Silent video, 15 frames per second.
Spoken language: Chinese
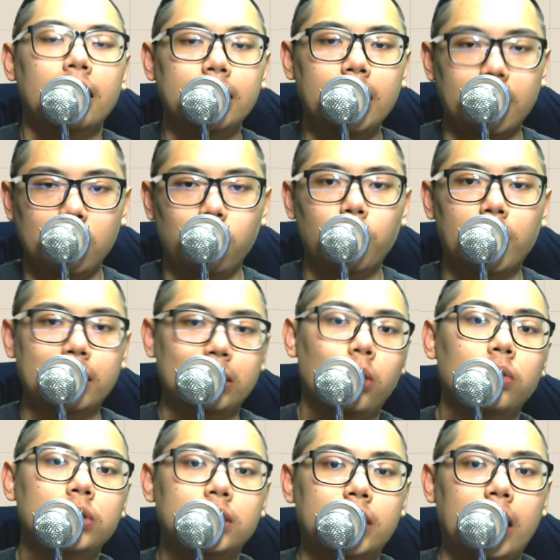那两个股很
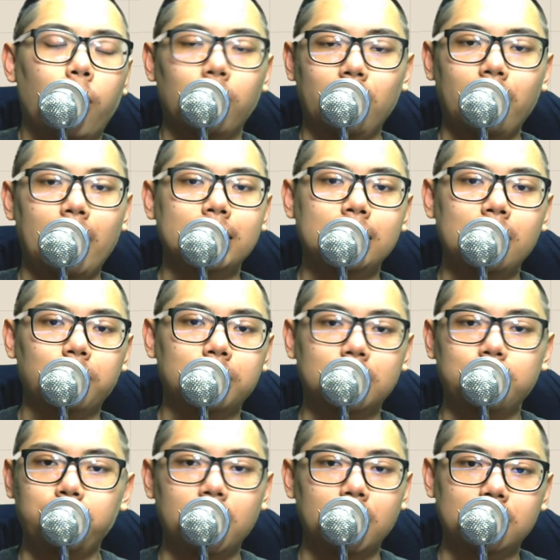优质啊，我认为它今年不是
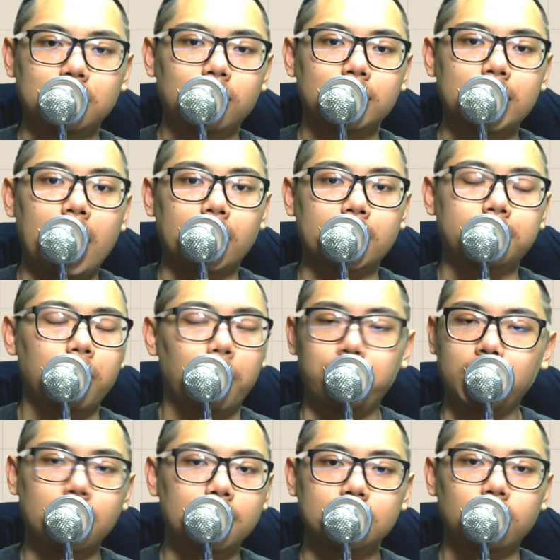不可能是这种价格，
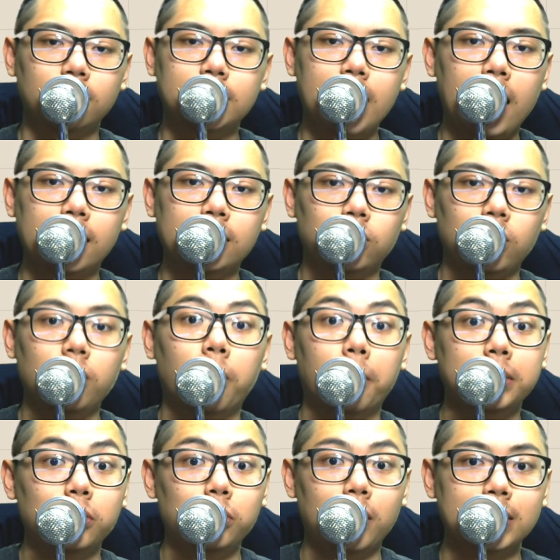不可能是这种价格，所以我
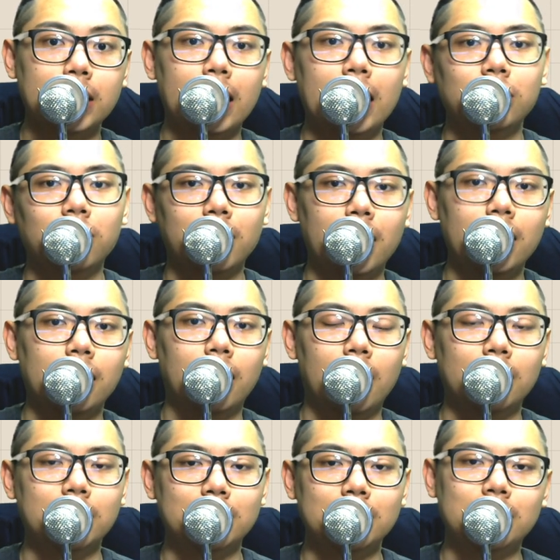们继续往上看就可以了，
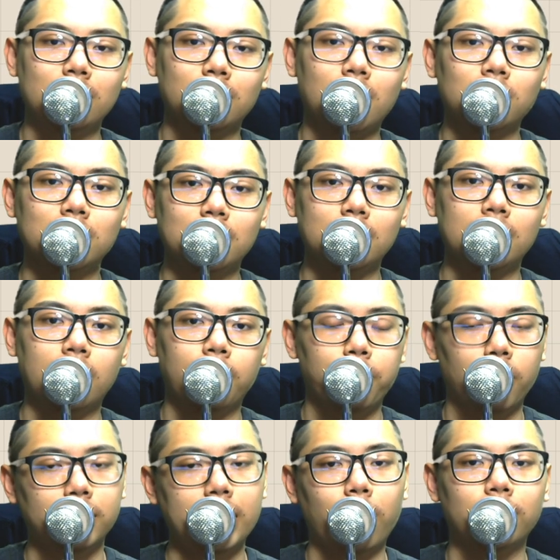而且机器又超级低的，
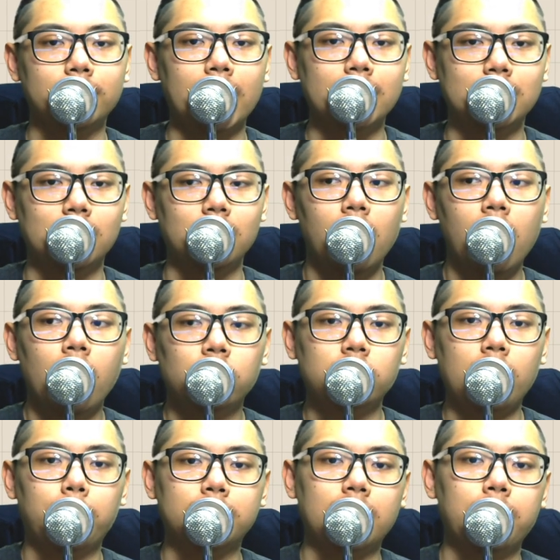不用太过担心，
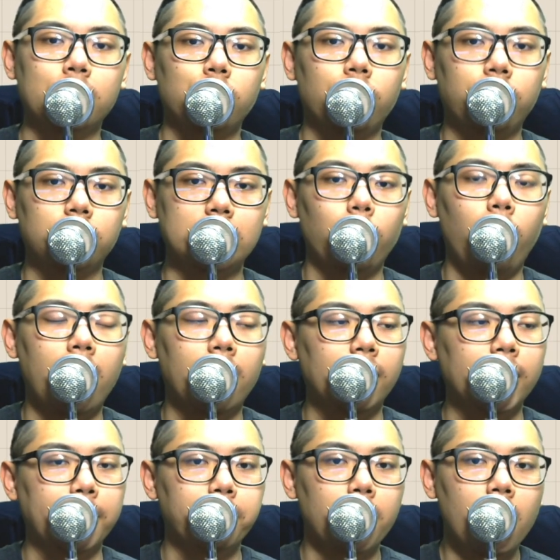就在我们成本区附近晃
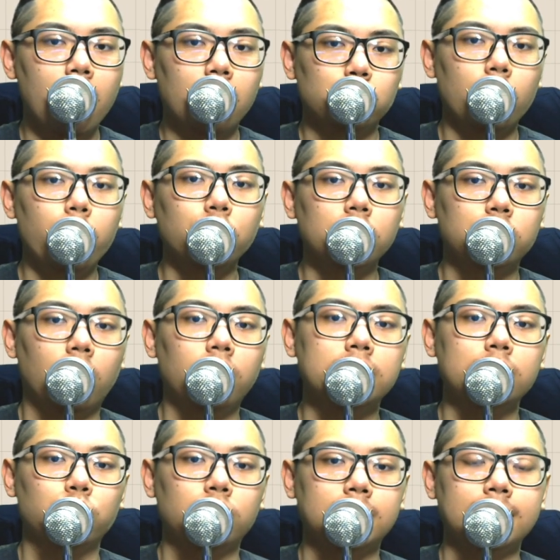而已。所以目前手中
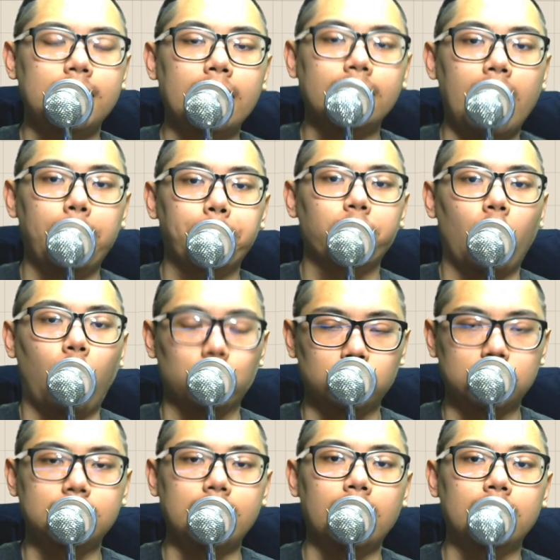持股就是三档，哦，
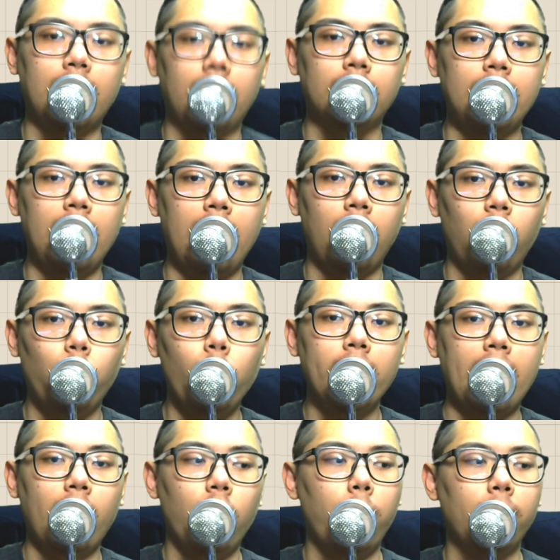就这三档。那
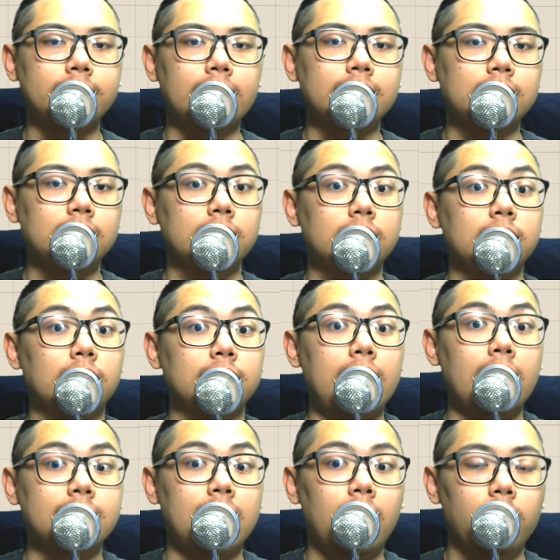未来会不会再积极性的
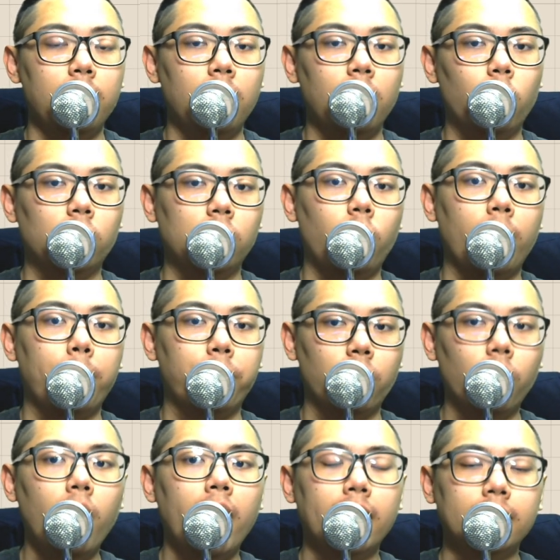加仓？我认为
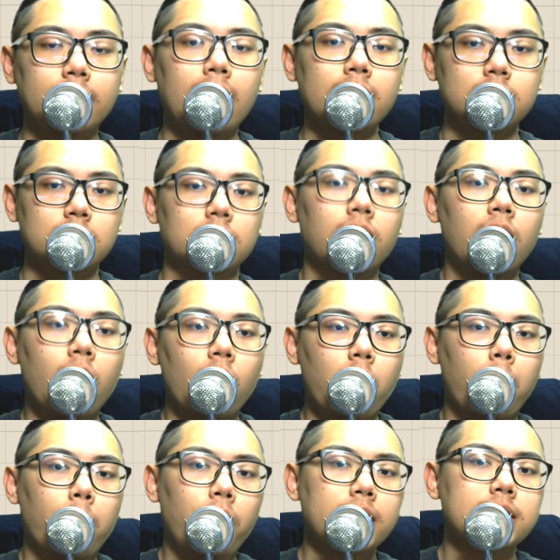不会，但是
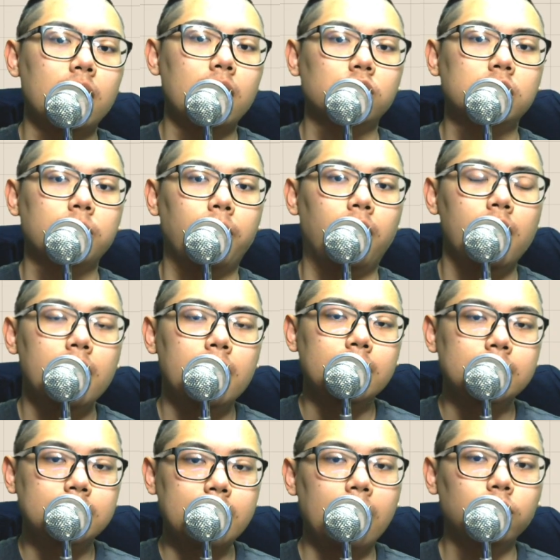我们会找寻什么
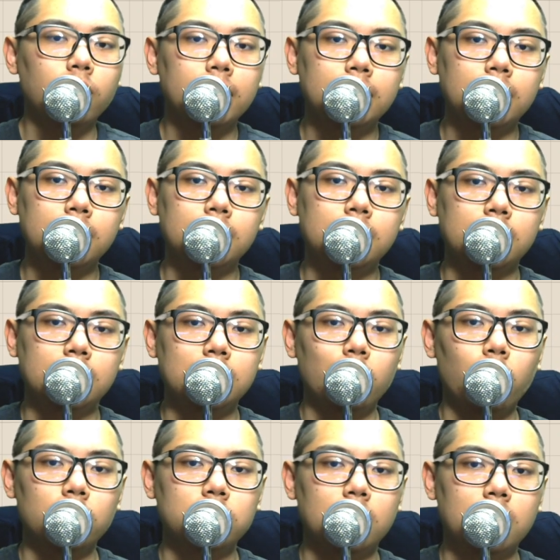相对低一期，
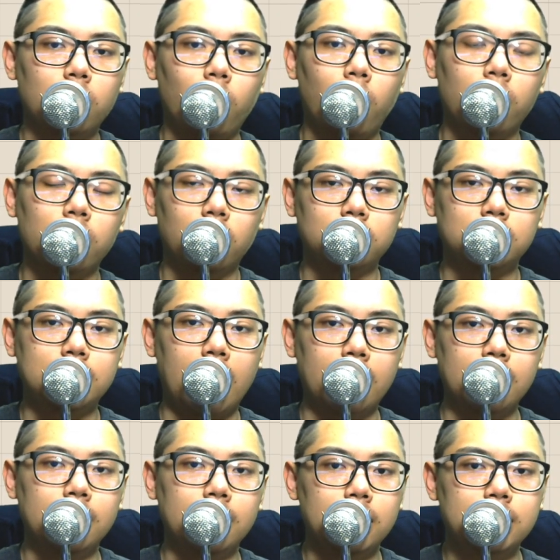经过整理过后有
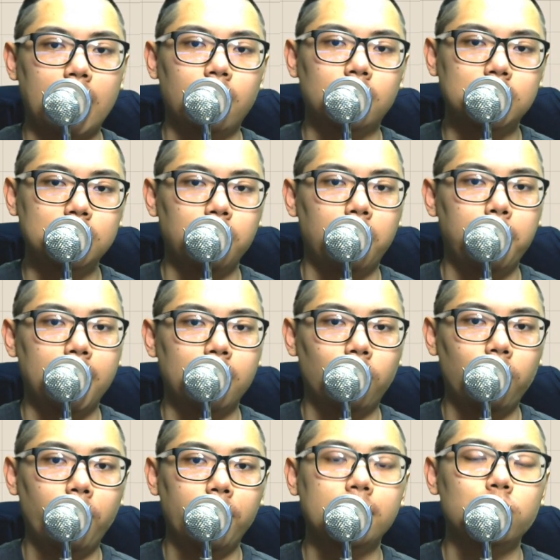产业题材、有基本面、有
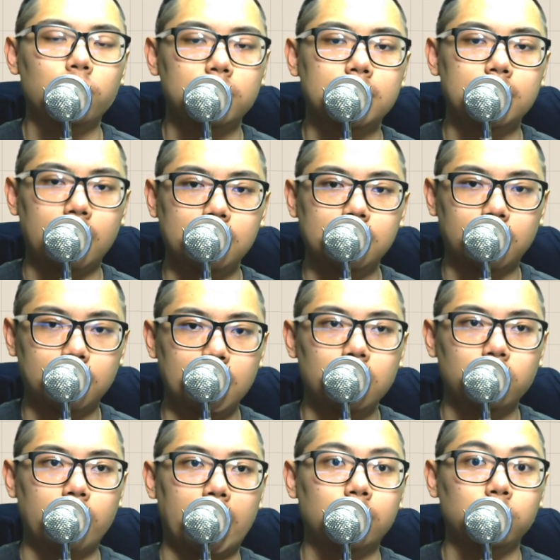获利数字能力的
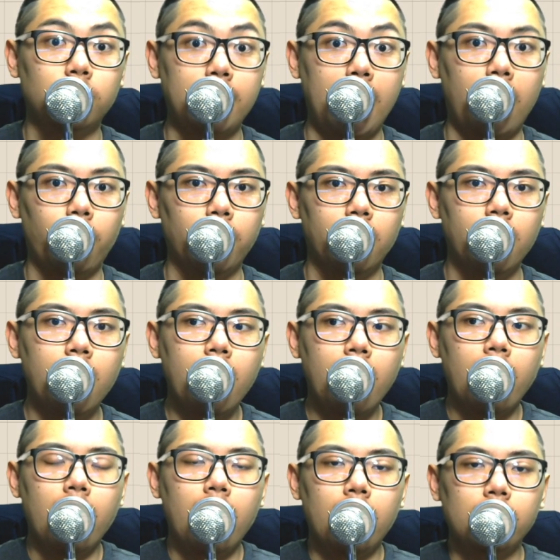个股来去做卡位。
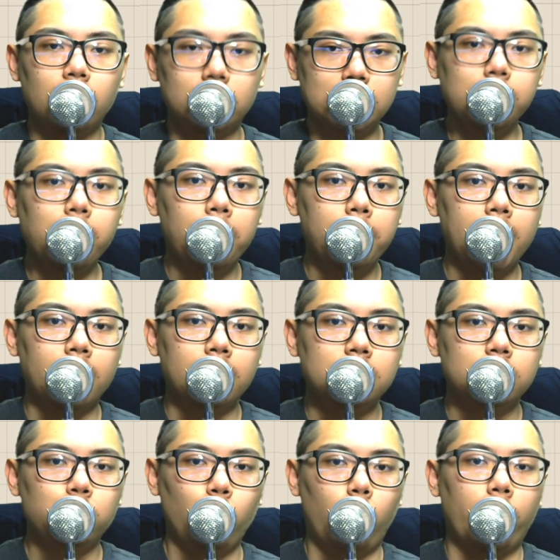有基本面
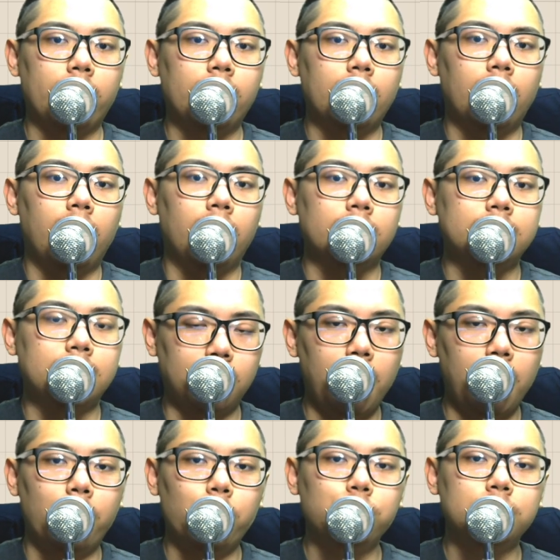作为一个强
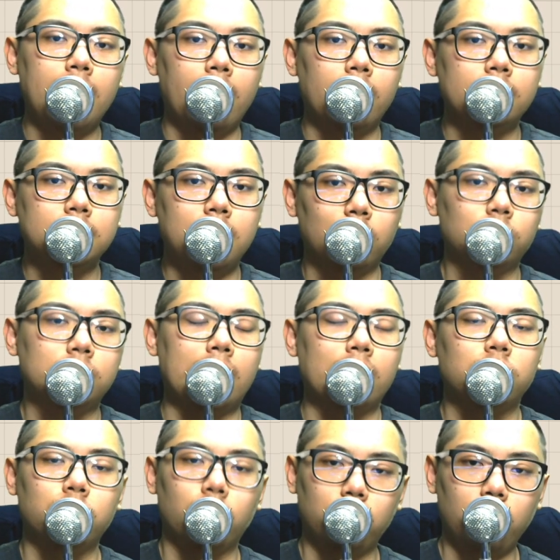大保护伞，操作起来
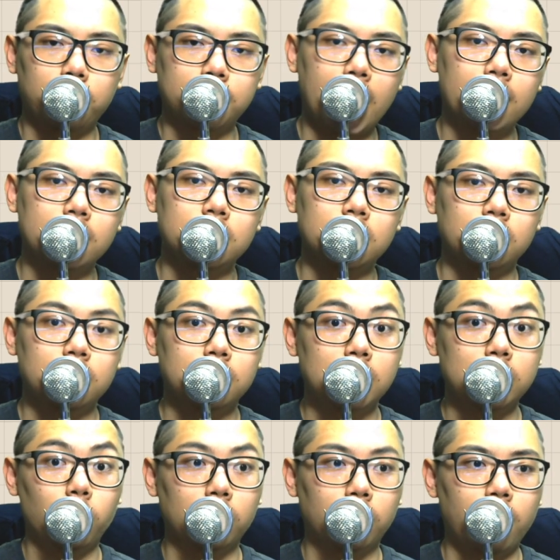绝对比较安心，
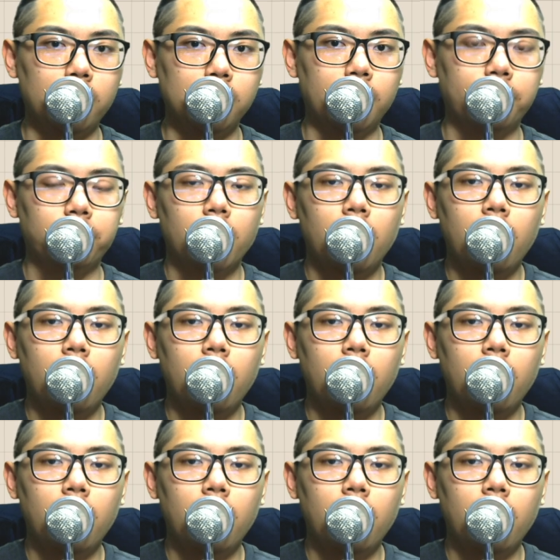这是我的观念。